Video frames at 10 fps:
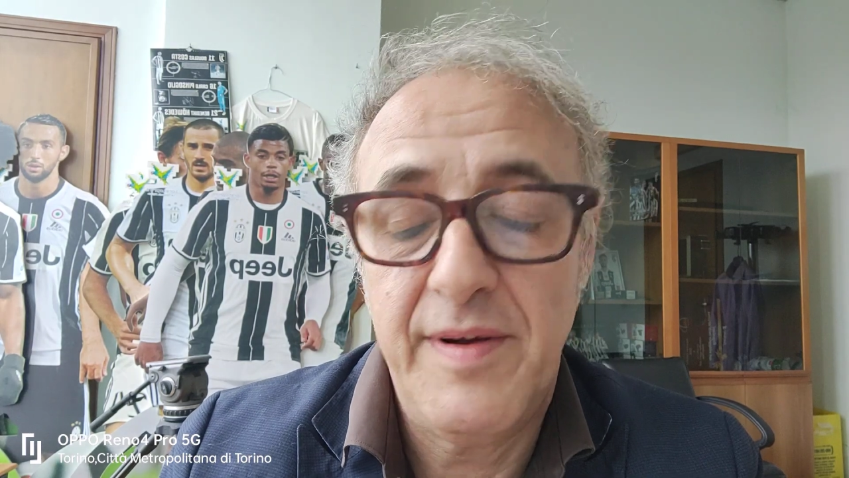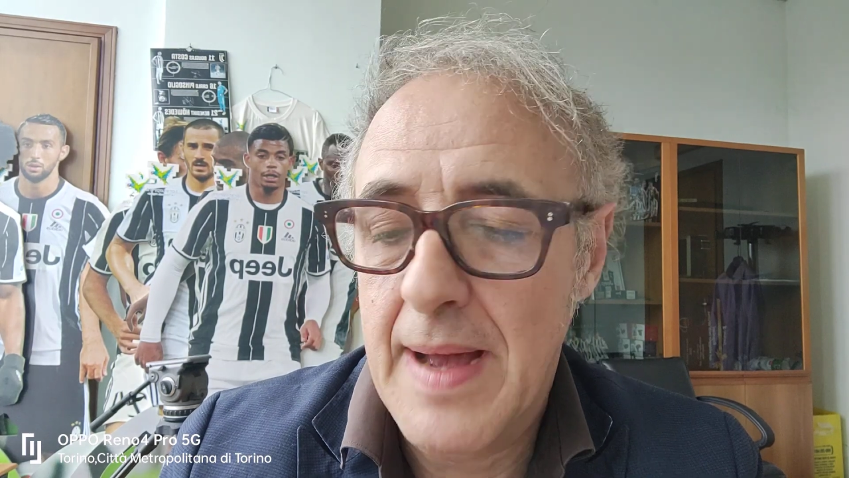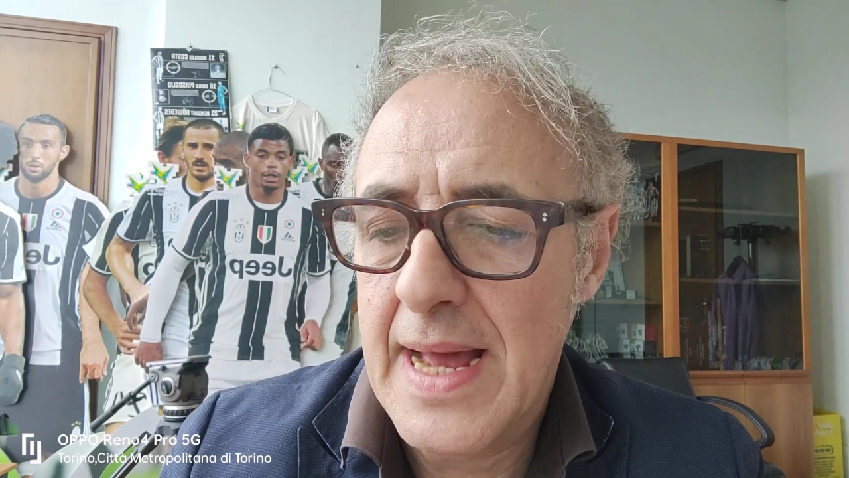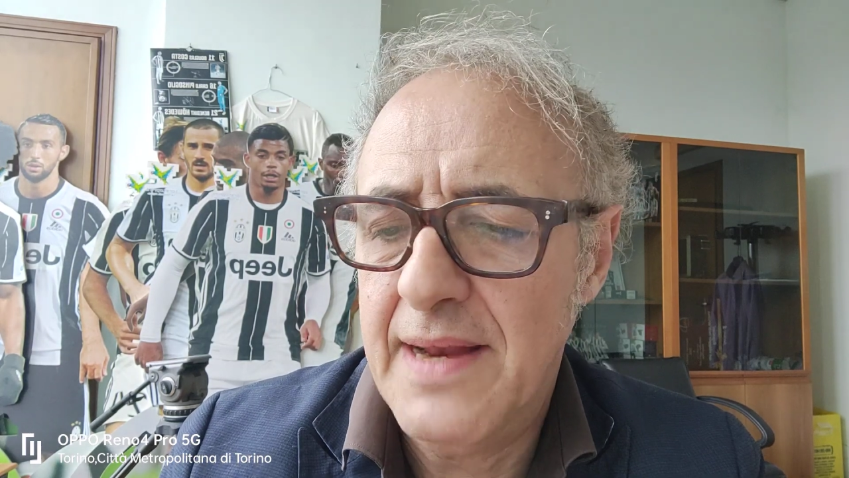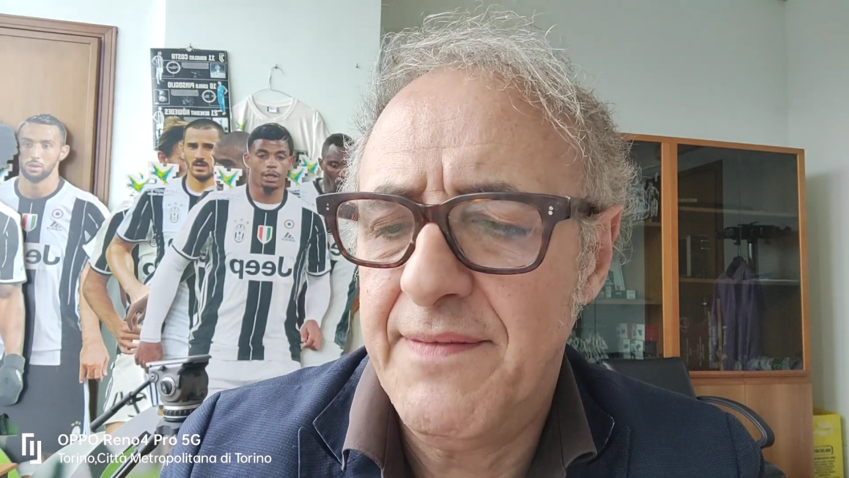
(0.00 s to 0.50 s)

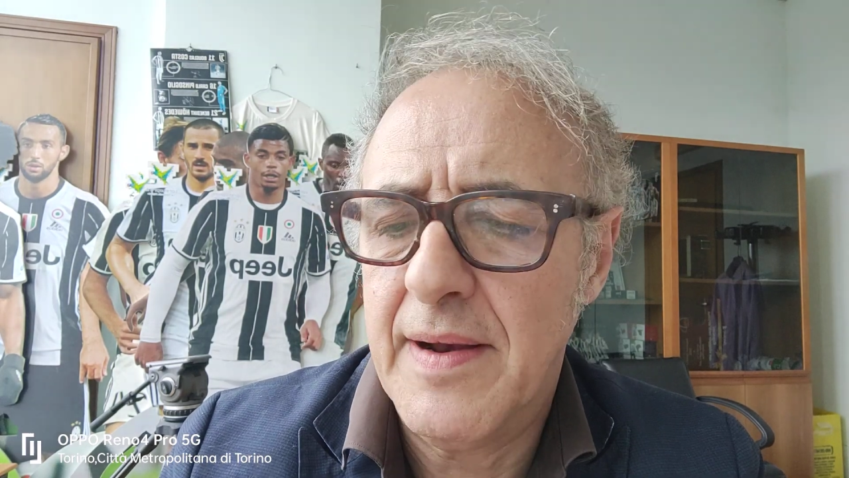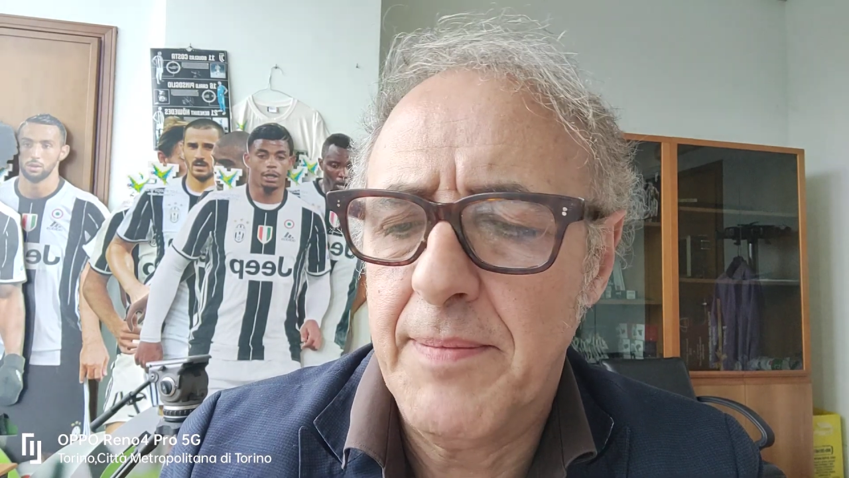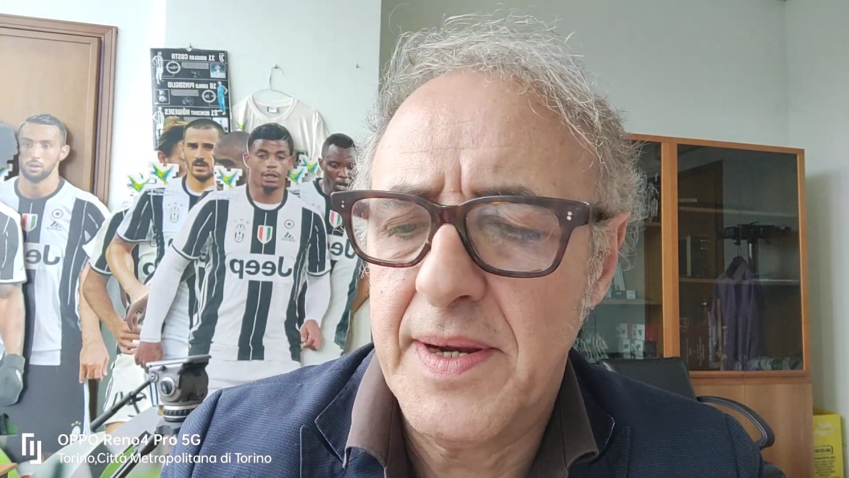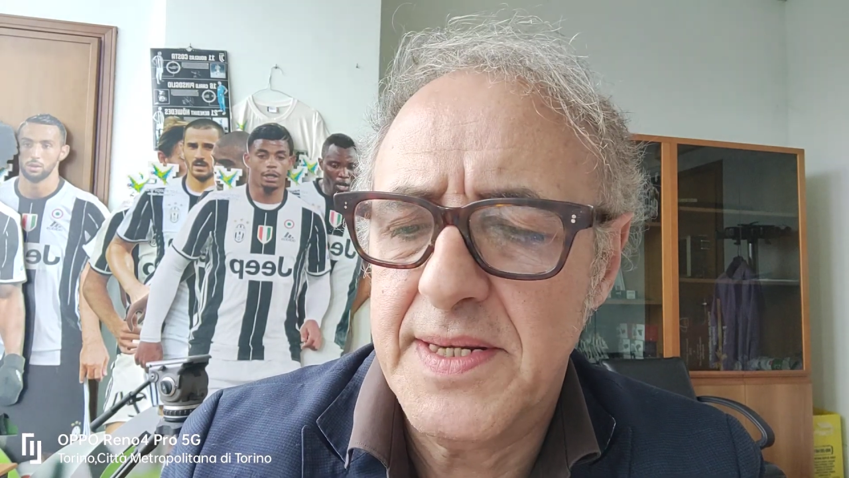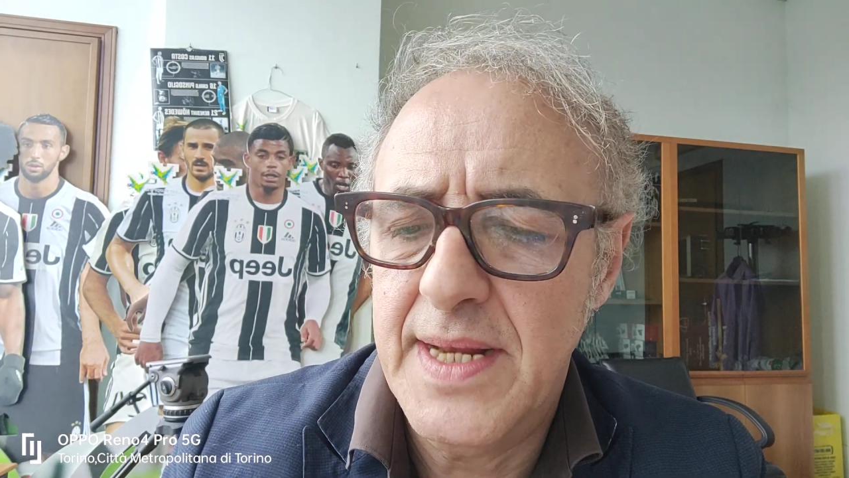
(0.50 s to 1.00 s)
verbale fra
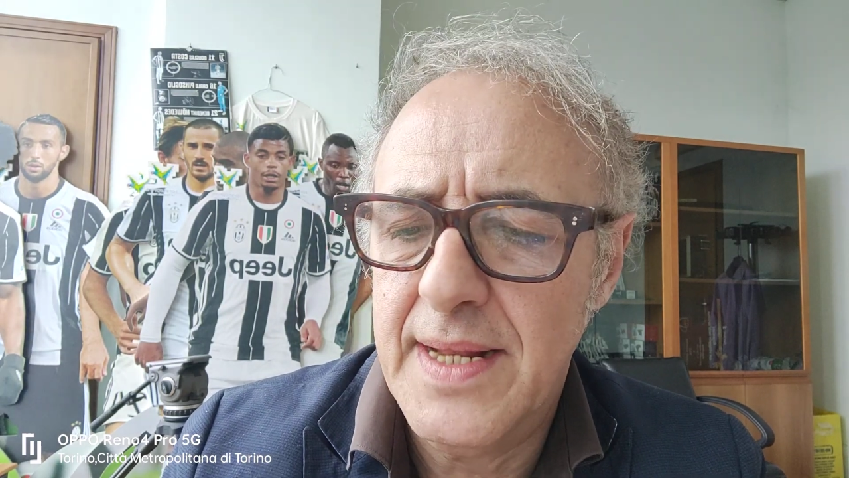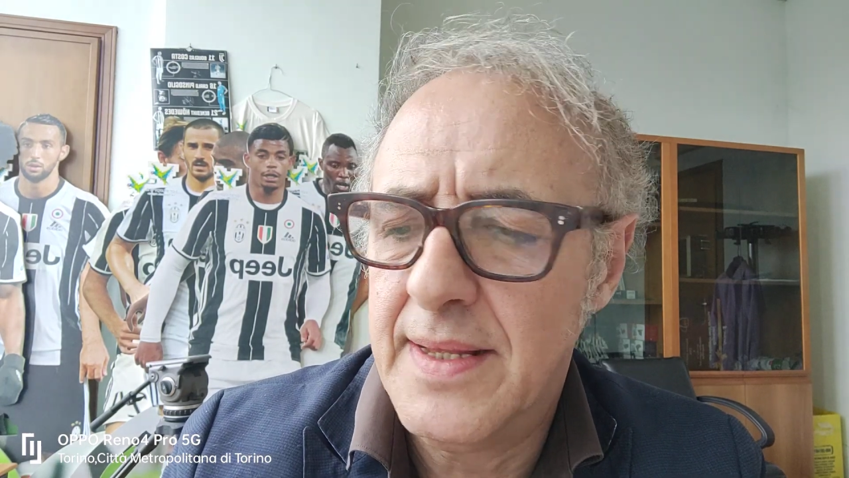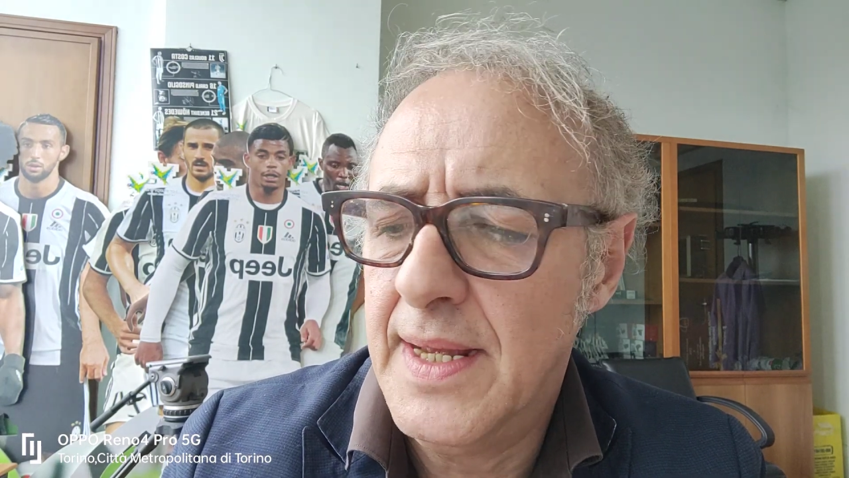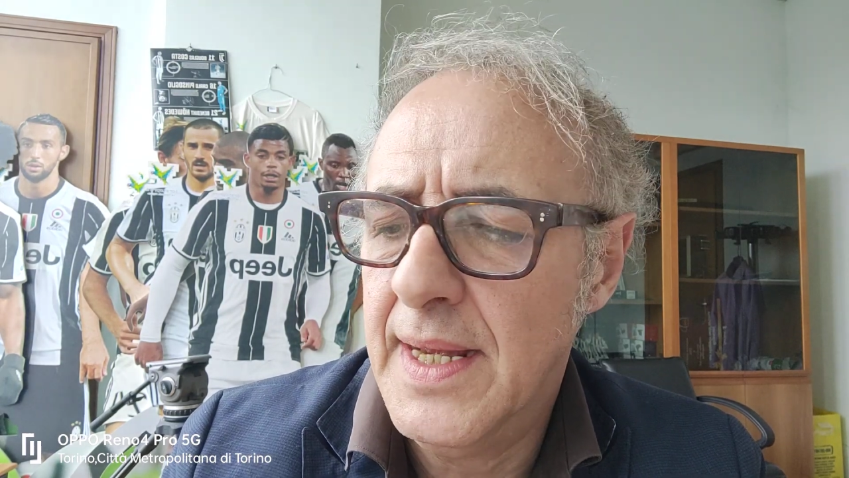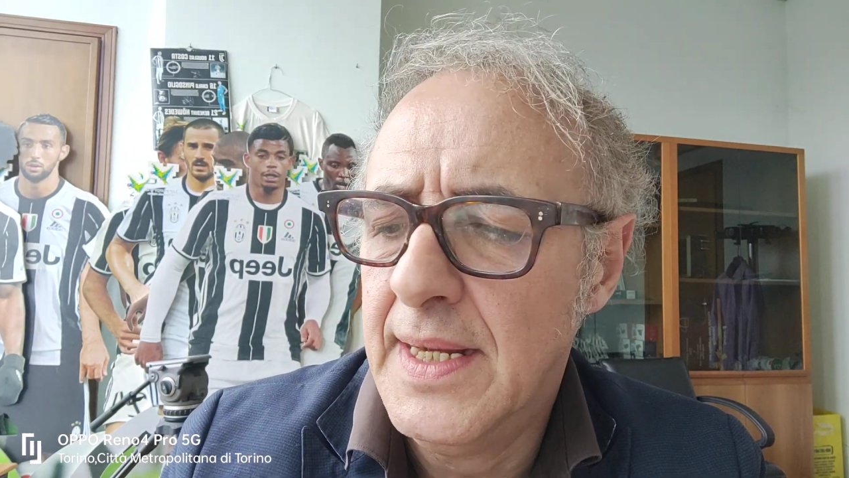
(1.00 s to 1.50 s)
il
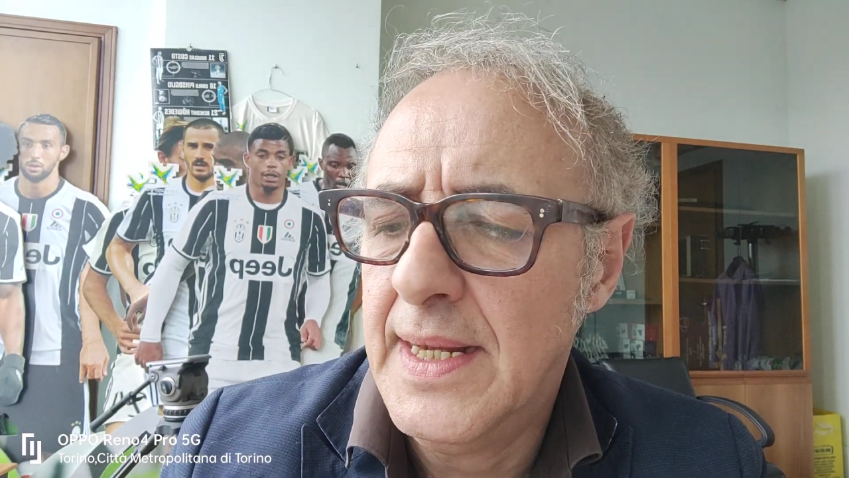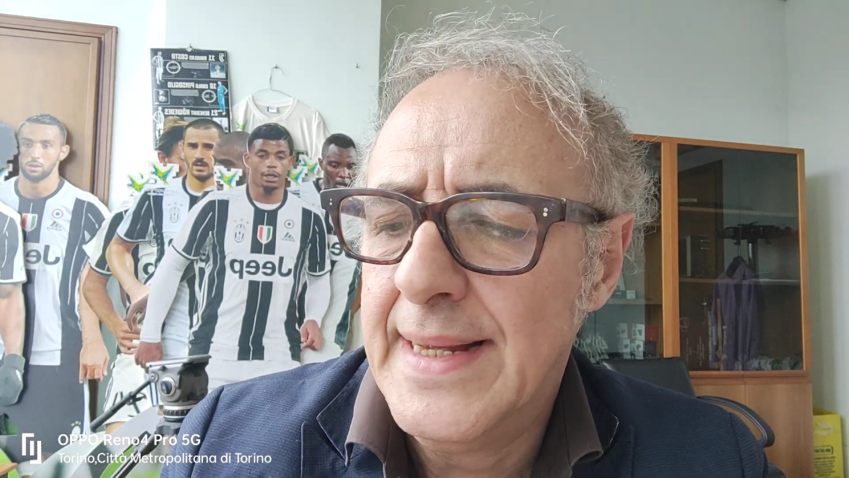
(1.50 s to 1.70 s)
presidente